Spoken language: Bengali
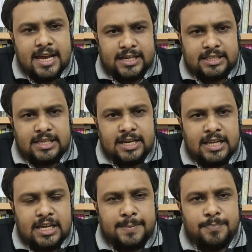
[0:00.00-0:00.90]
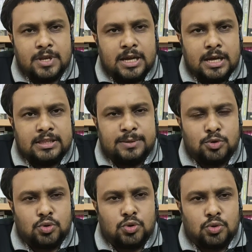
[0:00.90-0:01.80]
এটাতে নিয়ে
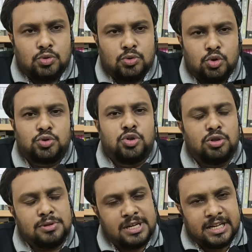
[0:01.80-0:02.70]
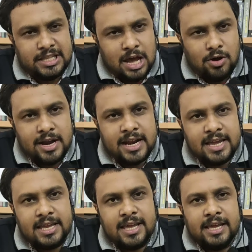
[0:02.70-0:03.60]
তেমন কোনো তথ্য তোমাদেরকে দেওয়া হয়
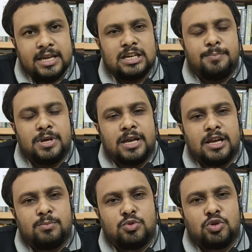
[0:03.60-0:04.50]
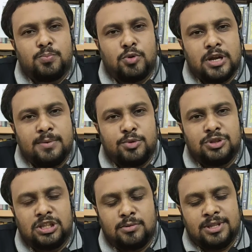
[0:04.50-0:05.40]
নাই হিসাব বিজ্ঞানের মূল পড়ার
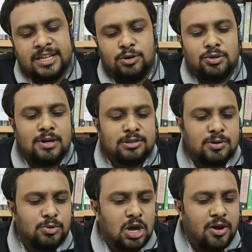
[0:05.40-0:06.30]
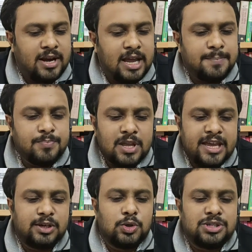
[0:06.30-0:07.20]
মধ্যে তোমাদেরকে কথাবার্তা বলা হয় নাই
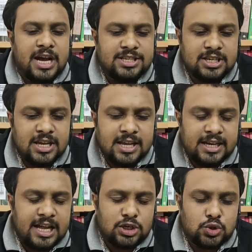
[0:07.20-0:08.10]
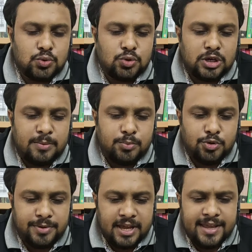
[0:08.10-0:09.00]
এগুলো জাস্ট ক্লাস শুরু করার
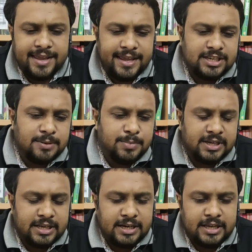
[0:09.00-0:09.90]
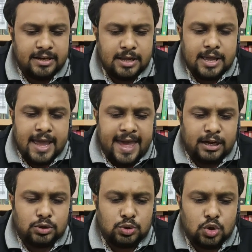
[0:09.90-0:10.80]
পূর্বে হিসাব বিজ্ঞানের
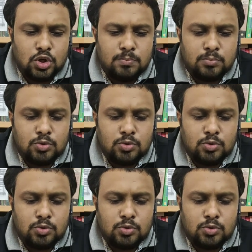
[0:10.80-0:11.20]
একদম